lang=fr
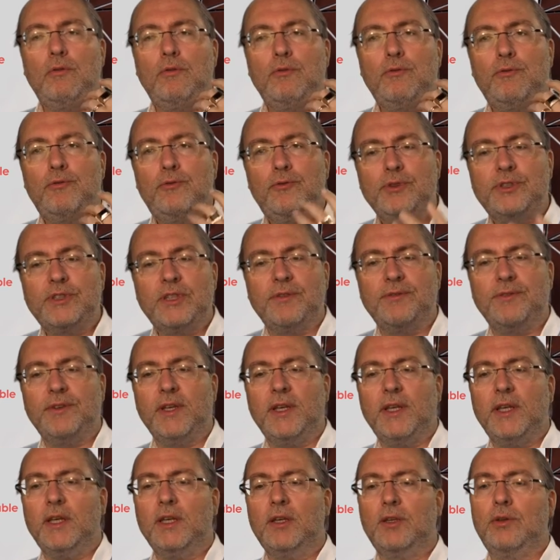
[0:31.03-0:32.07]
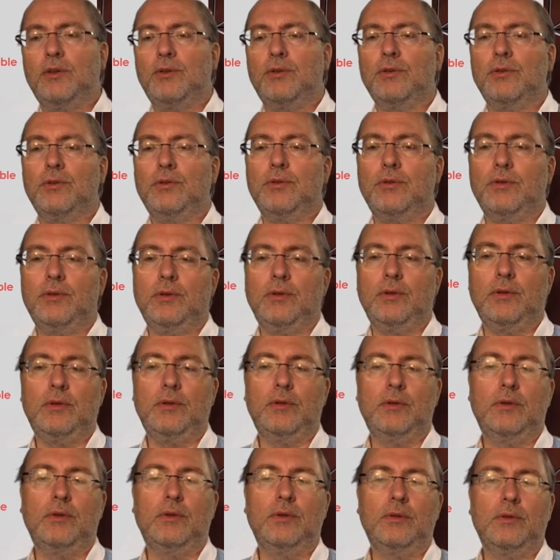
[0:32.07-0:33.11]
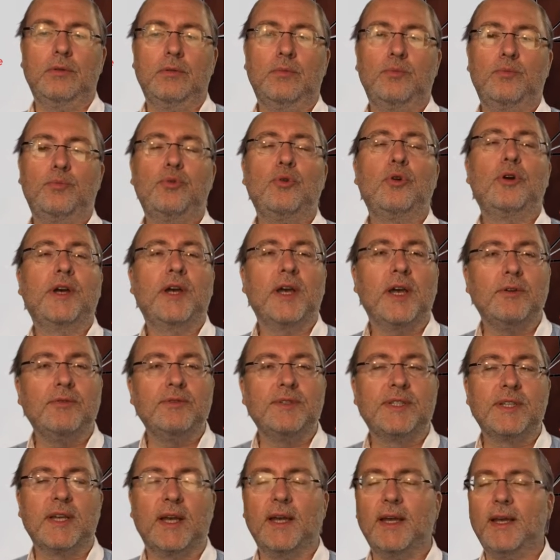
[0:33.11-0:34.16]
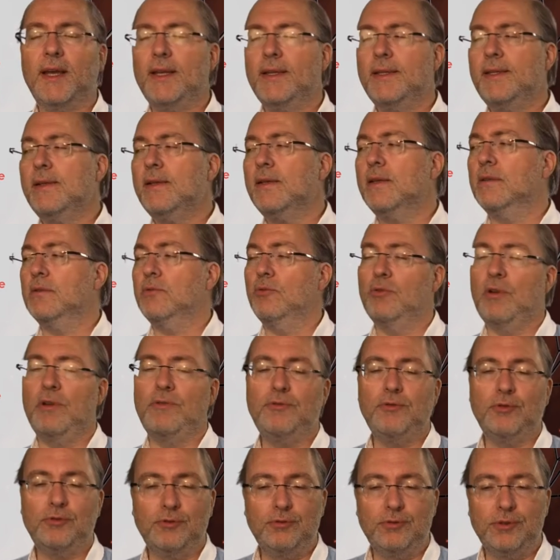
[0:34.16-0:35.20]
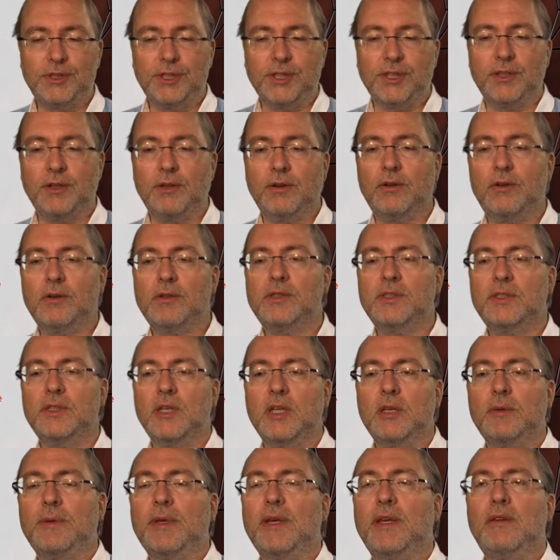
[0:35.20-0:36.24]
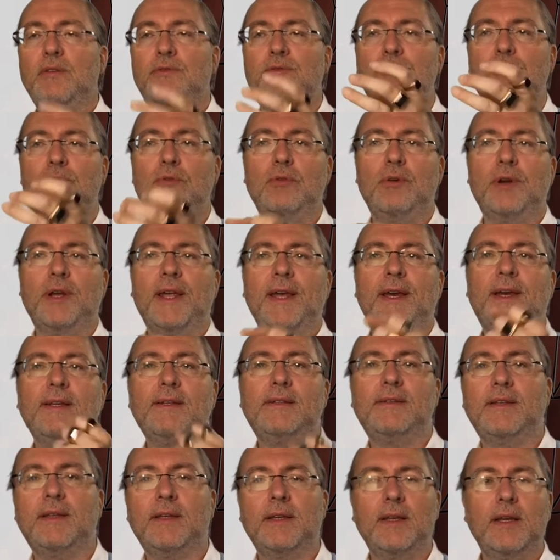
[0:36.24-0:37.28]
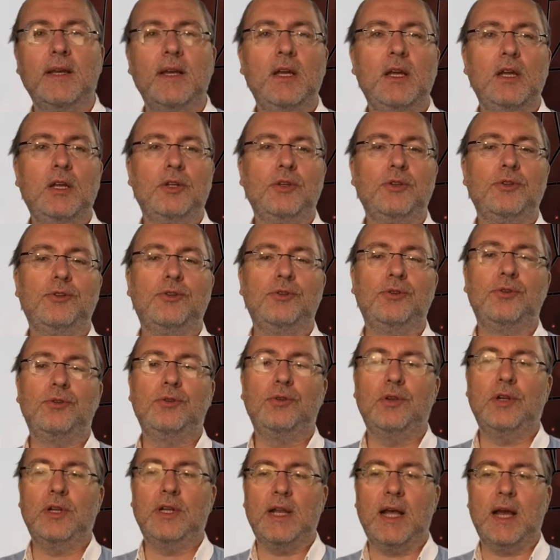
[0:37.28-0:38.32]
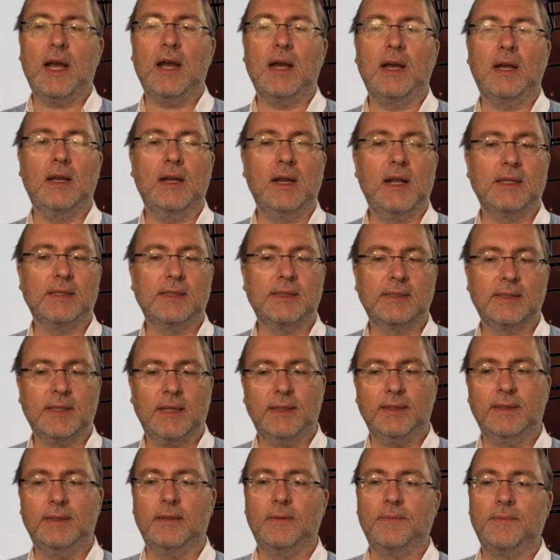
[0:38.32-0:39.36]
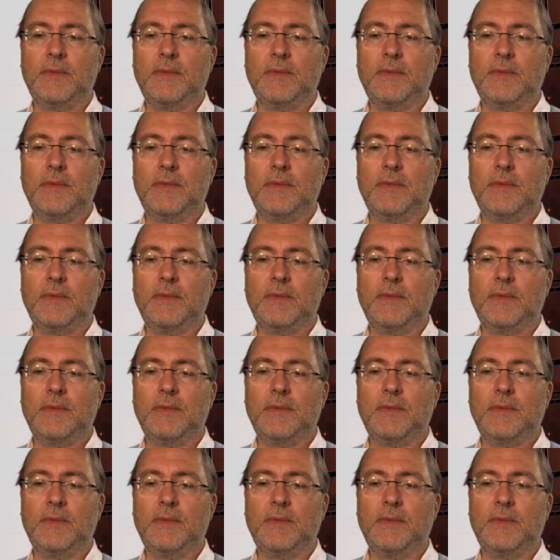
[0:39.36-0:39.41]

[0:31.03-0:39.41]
Vous savez que euh, pour créer une thread, on l'a vu dans une séquence, eh bien, il faut hériter de la classe thread.